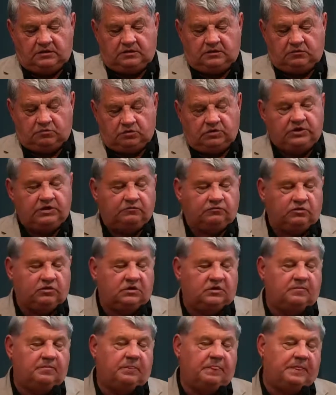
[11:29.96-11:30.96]
И он
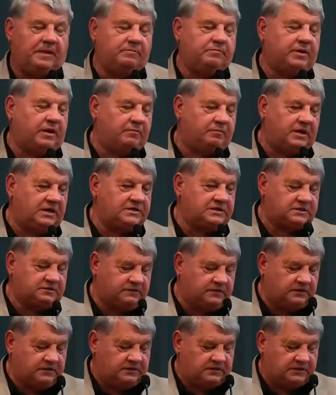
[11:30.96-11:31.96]
его
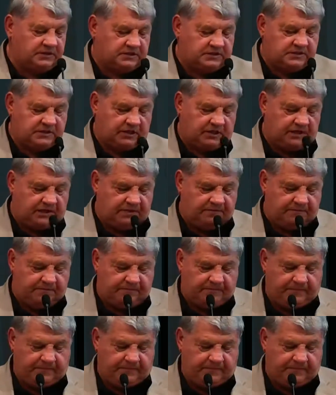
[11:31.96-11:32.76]
помазывает на царя.